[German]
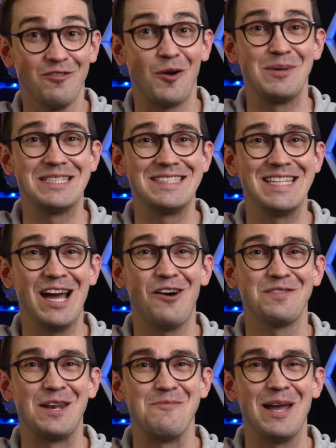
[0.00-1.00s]
Ich freue mich sehr
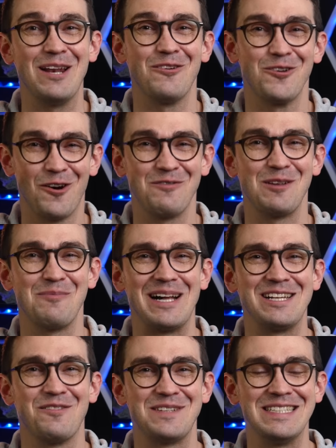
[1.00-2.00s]
auf deine Mail und hoffentlich
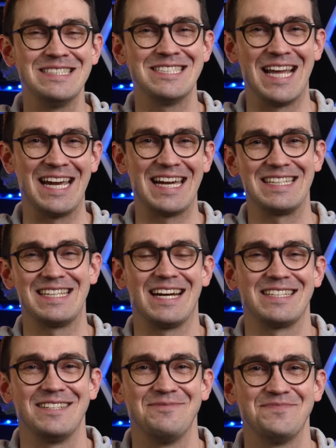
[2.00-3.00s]
bald auf den
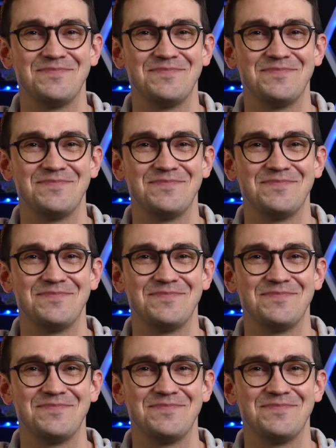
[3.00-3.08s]
Senkrecht-Cutter.